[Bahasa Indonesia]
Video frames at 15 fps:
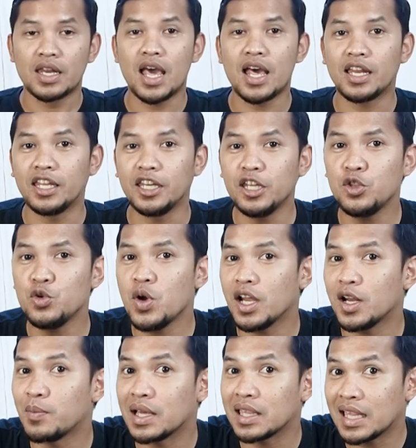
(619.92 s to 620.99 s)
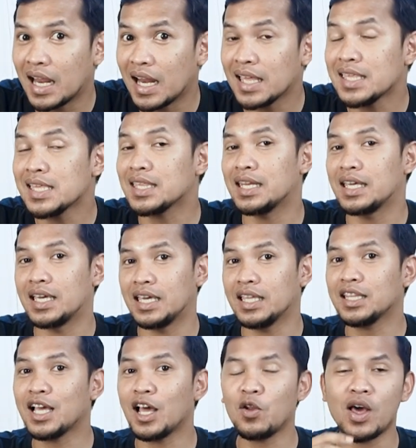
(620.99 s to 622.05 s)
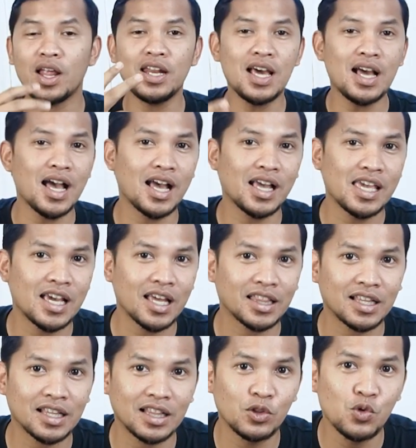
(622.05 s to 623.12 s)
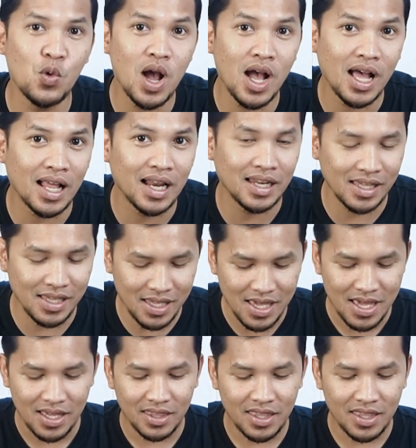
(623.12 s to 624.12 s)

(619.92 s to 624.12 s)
Dan ini juga ada masalahnya sedikit, kalau Anda nggak ngikat dua kali,